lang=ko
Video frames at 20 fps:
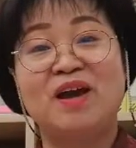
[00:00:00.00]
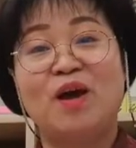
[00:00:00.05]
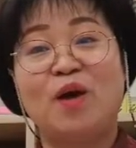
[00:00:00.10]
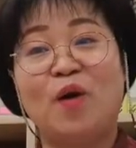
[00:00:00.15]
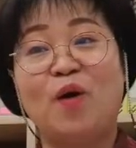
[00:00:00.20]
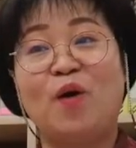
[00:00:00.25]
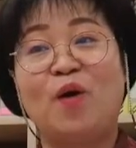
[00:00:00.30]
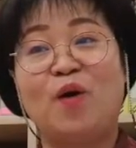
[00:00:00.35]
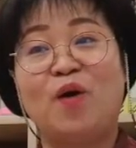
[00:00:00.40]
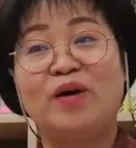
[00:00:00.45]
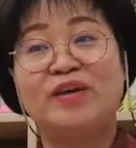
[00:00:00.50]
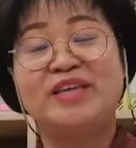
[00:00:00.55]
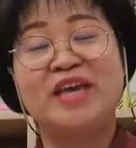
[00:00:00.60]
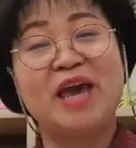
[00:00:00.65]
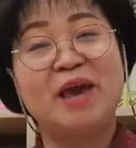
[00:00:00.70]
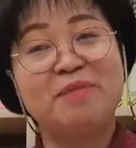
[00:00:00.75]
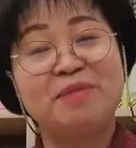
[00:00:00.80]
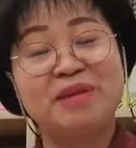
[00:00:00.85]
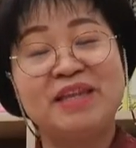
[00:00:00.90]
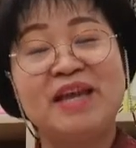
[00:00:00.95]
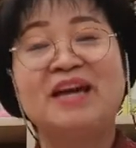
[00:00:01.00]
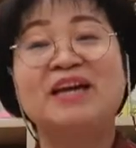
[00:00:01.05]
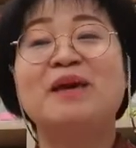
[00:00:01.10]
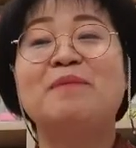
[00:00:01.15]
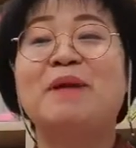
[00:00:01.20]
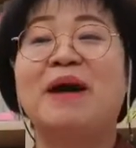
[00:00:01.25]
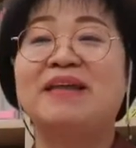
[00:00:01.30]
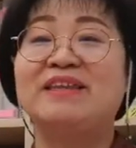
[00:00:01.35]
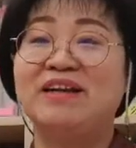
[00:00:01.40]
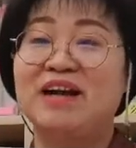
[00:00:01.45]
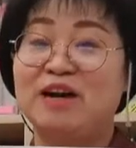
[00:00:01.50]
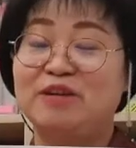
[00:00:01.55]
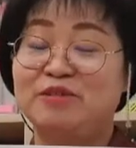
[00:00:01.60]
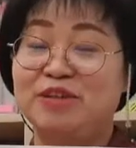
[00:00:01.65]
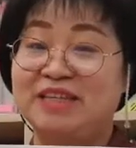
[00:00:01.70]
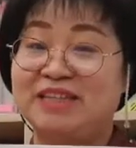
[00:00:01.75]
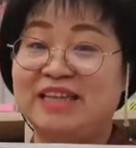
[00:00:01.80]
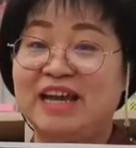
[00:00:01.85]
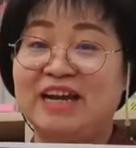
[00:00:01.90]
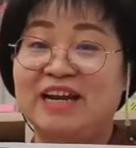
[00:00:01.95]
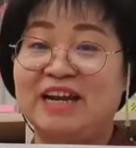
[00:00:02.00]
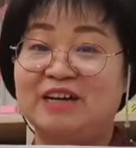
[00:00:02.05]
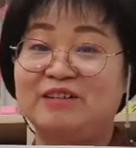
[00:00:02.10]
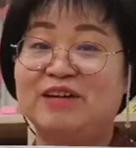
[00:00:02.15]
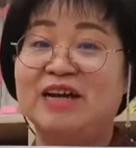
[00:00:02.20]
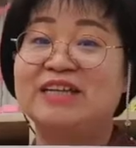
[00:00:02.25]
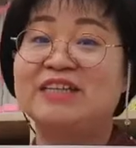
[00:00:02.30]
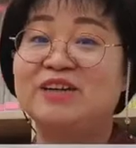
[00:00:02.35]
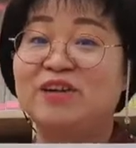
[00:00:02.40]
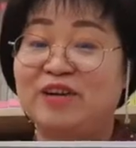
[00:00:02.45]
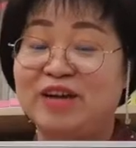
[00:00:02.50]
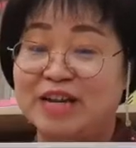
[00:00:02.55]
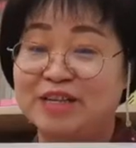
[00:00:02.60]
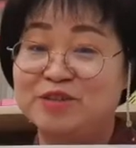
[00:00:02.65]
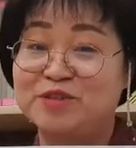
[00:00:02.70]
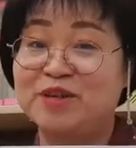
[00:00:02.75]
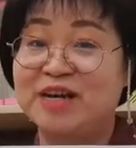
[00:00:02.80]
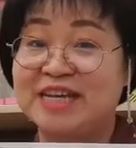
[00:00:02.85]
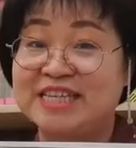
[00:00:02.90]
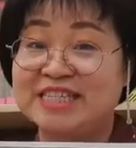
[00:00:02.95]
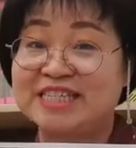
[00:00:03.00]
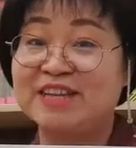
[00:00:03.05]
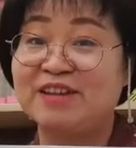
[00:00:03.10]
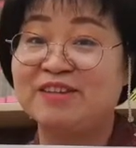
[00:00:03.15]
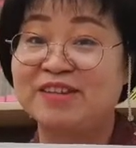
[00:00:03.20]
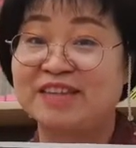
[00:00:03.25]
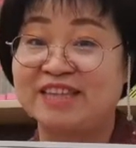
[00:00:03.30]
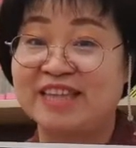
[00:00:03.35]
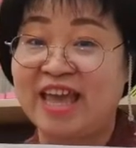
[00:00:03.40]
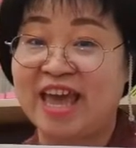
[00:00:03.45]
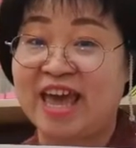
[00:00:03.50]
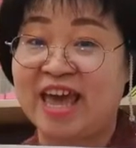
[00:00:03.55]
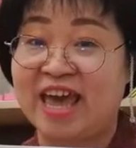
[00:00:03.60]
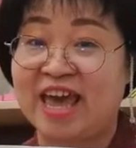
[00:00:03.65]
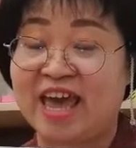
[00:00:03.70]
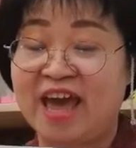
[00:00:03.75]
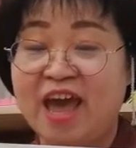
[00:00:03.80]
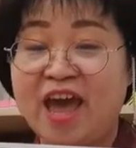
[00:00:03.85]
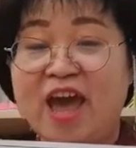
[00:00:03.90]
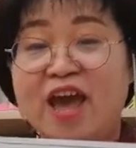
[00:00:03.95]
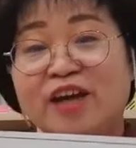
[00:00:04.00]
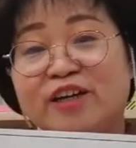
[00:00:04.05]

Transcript: 어, 예민하게 반응하고 있다라고 하는 걸 알 수가 있었는데